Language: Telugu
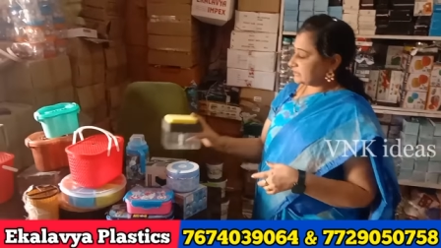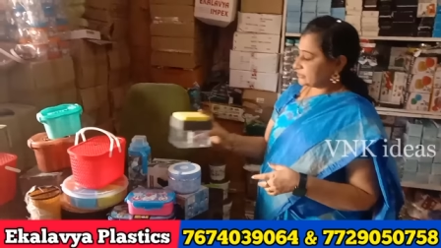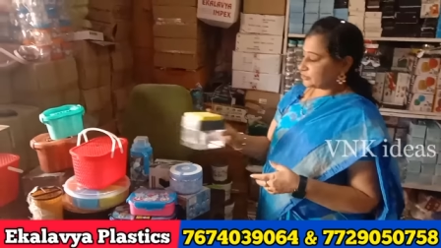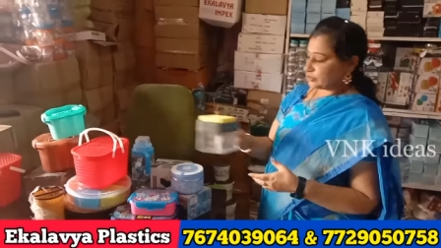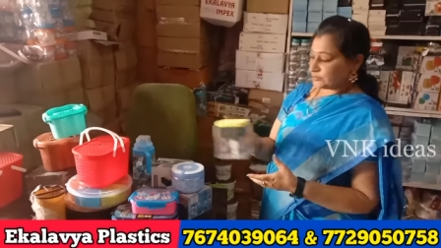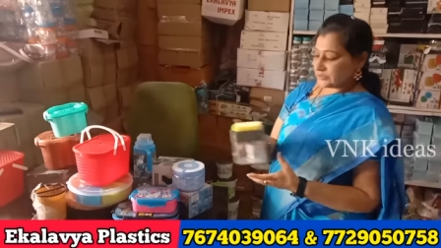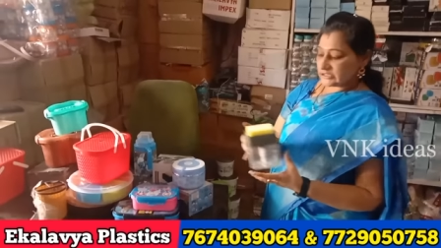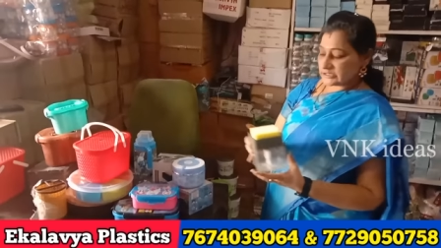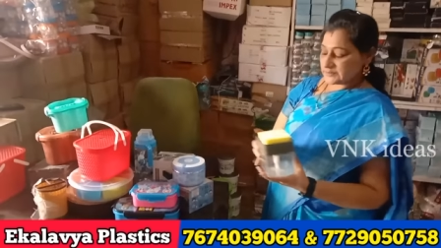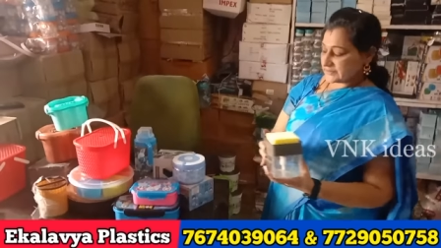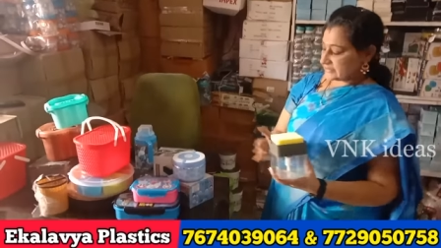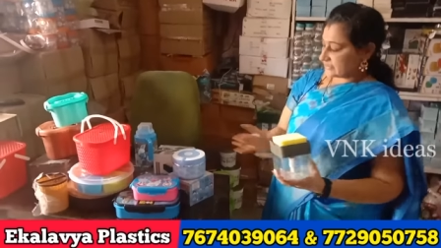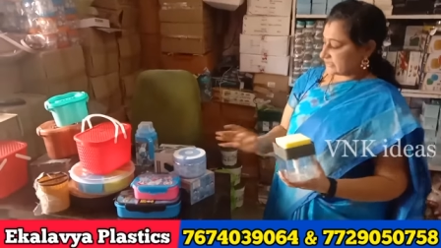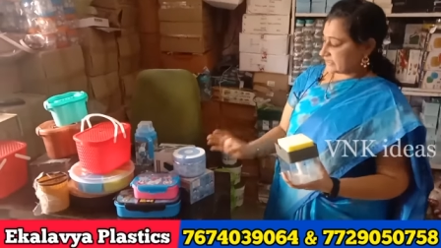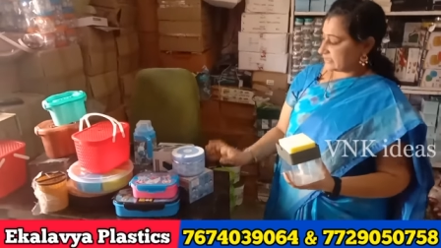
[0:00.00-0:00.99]
ఇది సోప్
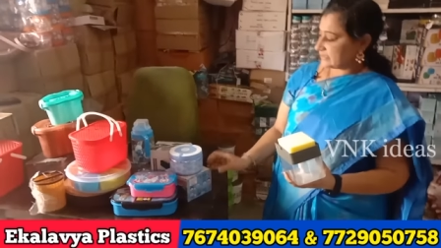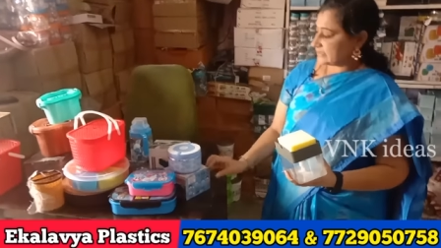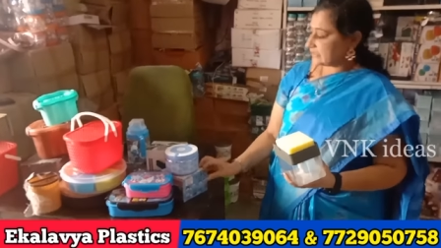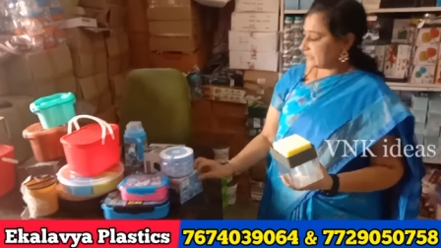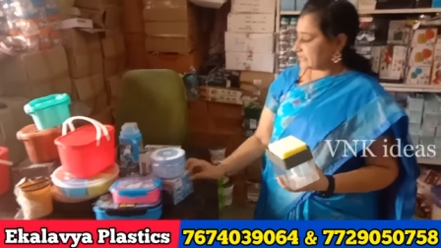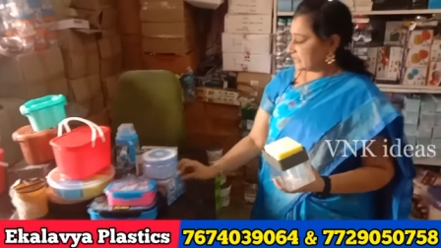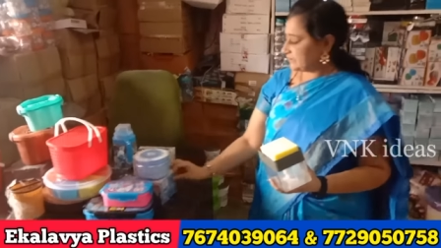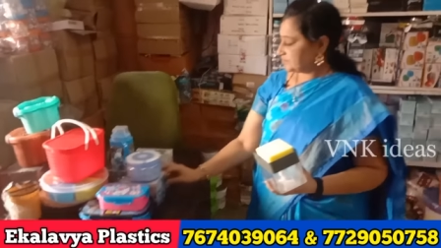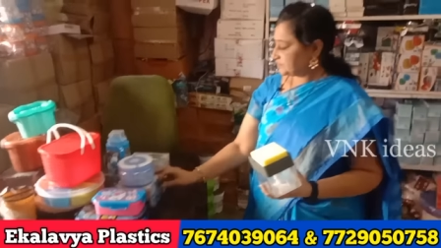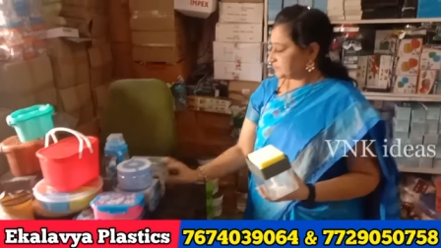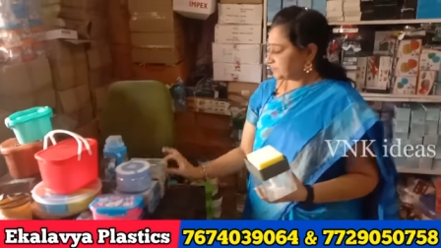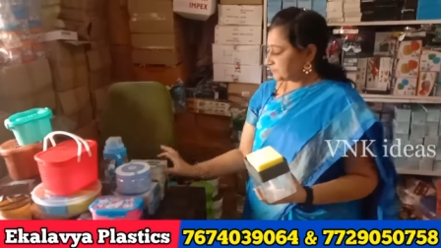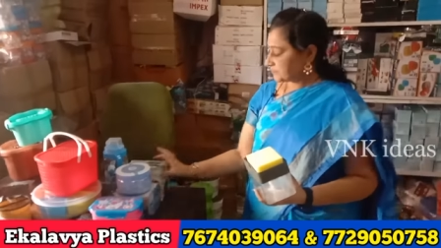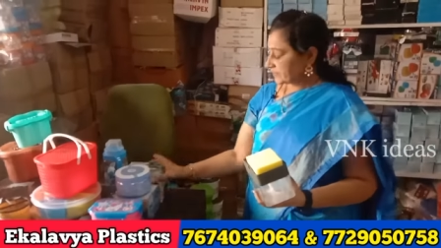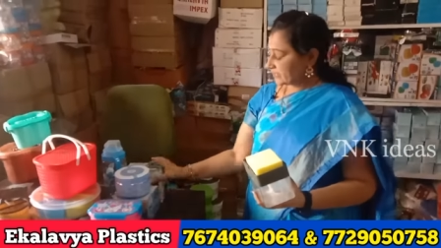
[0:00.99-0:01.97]
డిస్పెన్సర్ అంటారండి
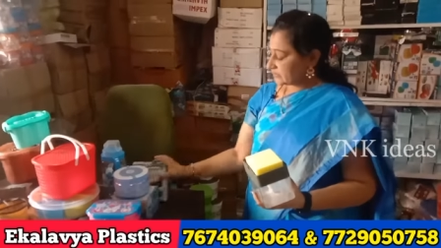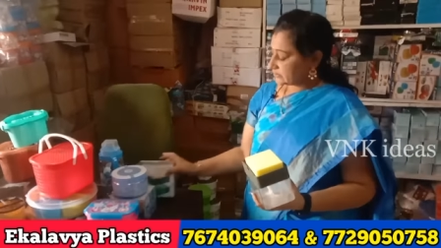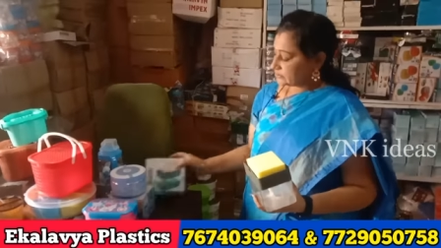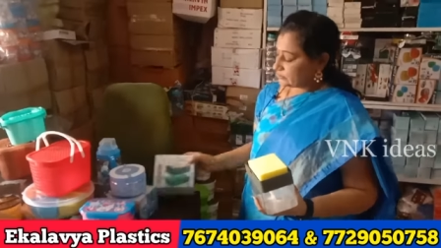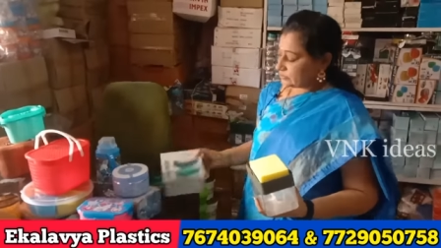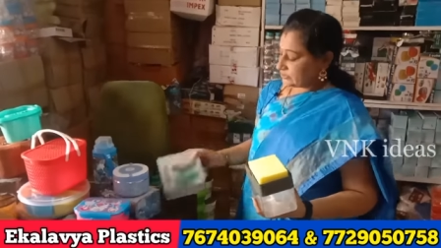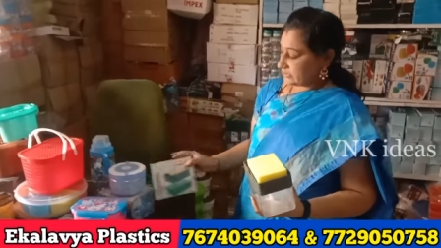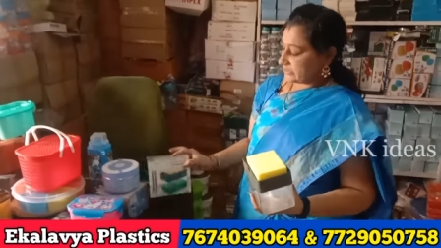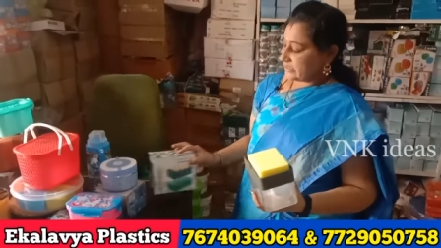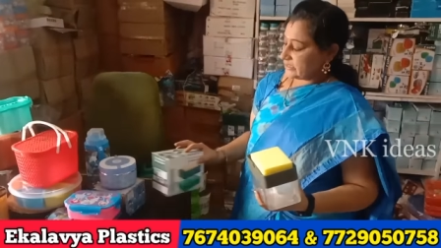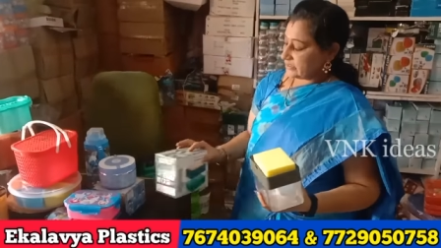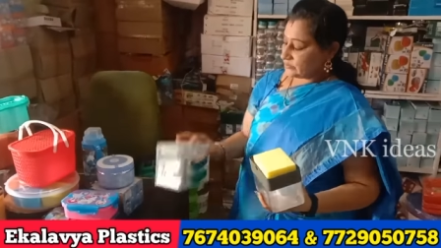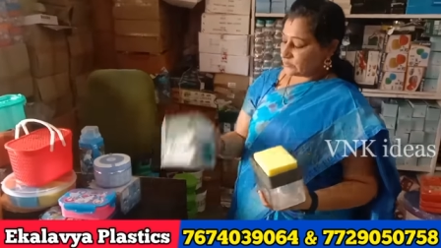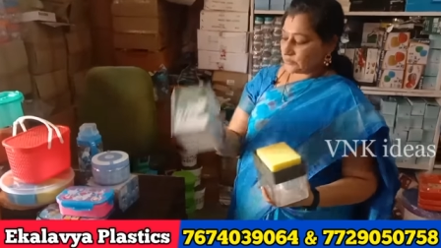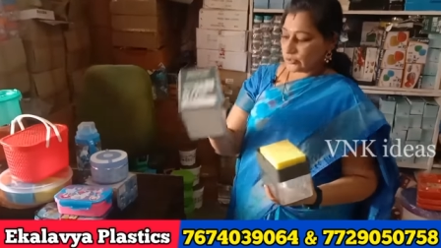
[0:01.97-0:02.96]
సో ఇది
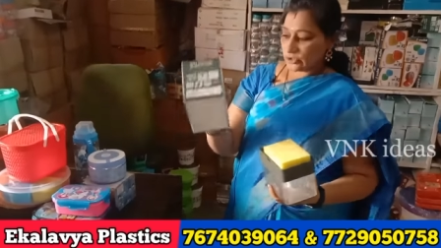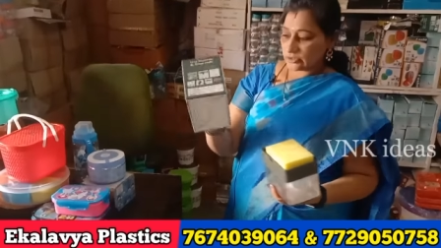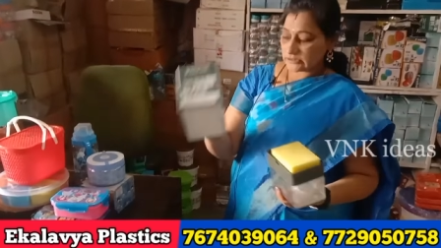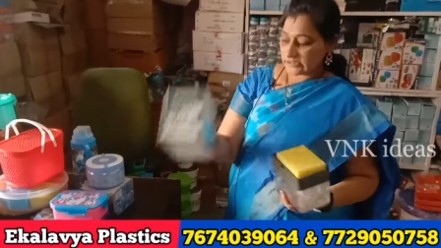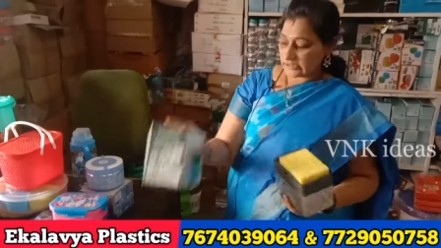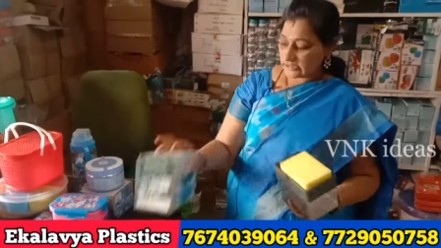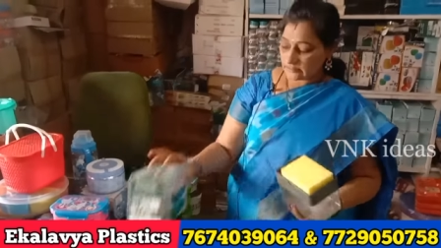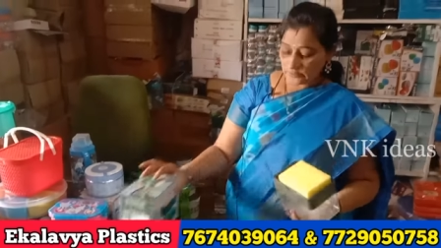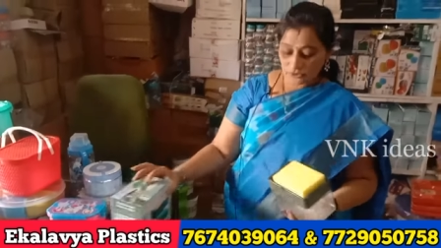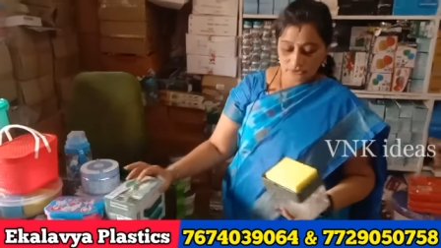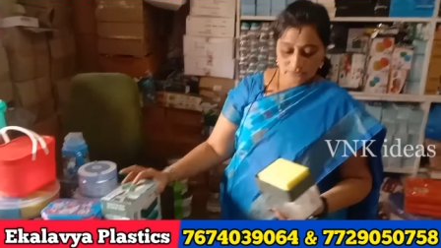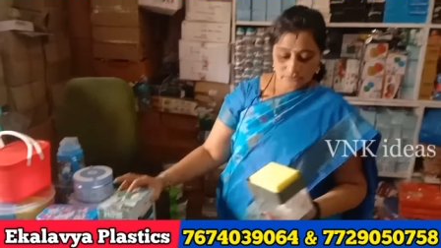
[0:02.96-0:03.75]
బాక్స్ ఐటమ్